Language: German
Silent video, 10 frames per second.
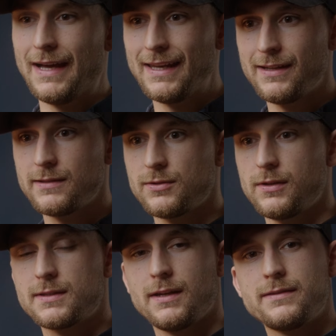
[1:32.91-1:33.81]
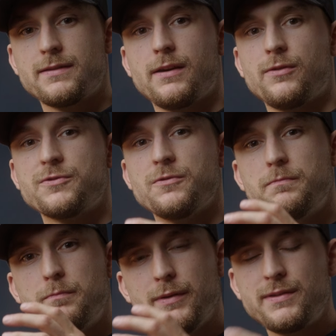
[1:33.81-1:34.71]
Allerdings soll das Ganze ja auch so ein
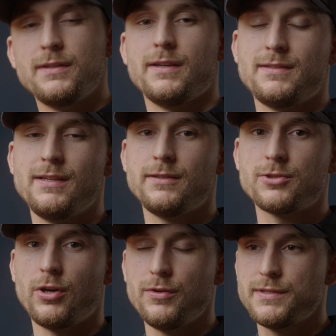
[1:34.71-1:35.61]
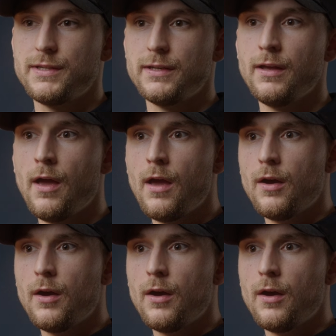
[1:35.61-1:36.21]
bisschen ästhetisch aussehen